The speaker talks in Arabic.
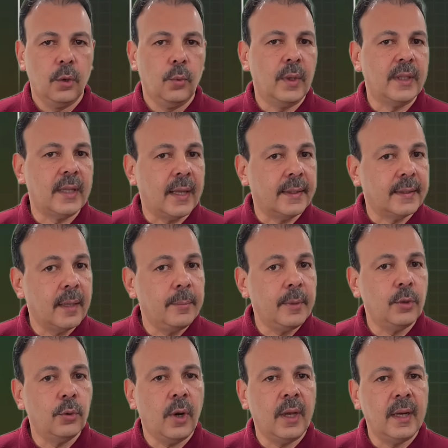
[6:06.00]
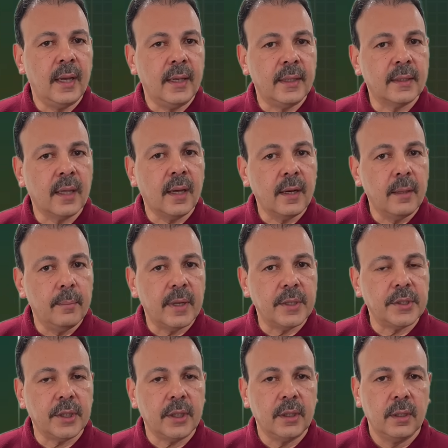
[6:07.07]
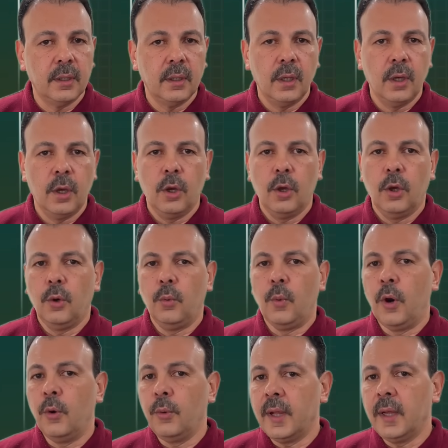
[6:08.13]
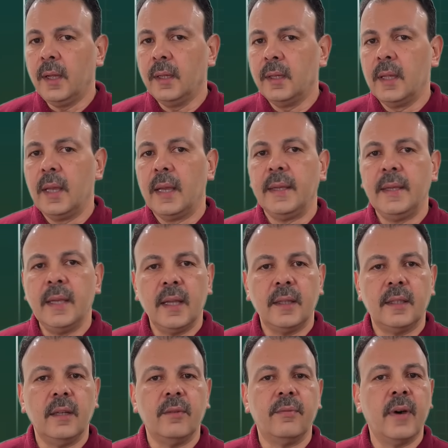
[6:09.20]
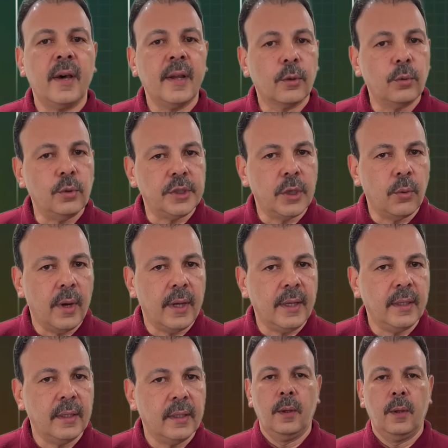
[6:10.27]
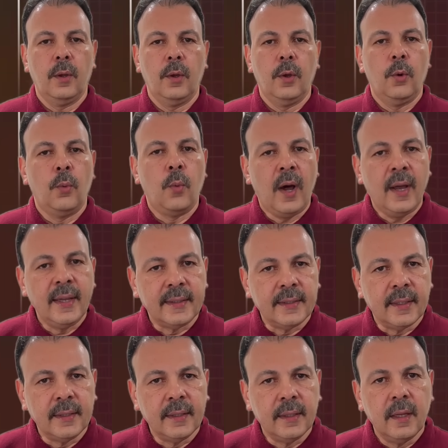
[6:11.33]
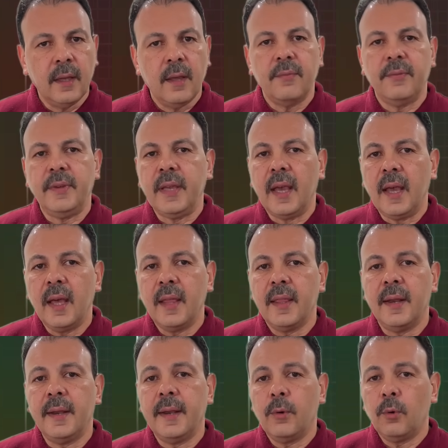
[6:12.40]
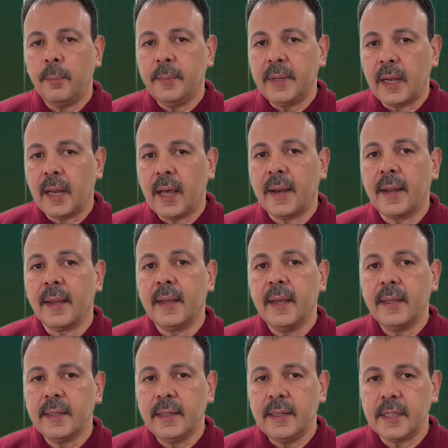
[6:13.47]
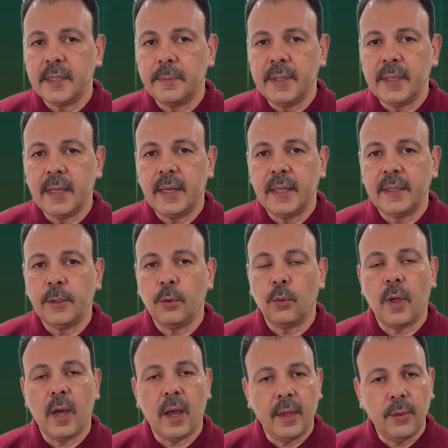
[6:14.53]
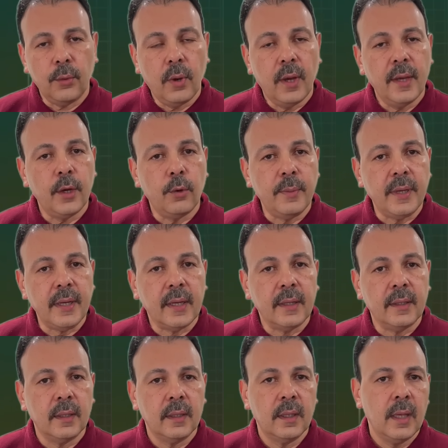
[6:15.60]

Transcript: وتعتمد على إطار المرجع وهنا يأتي الفارق الجوهري وأيضا في هذا النوع من الحركات النسبية التي نلاحظها يوميا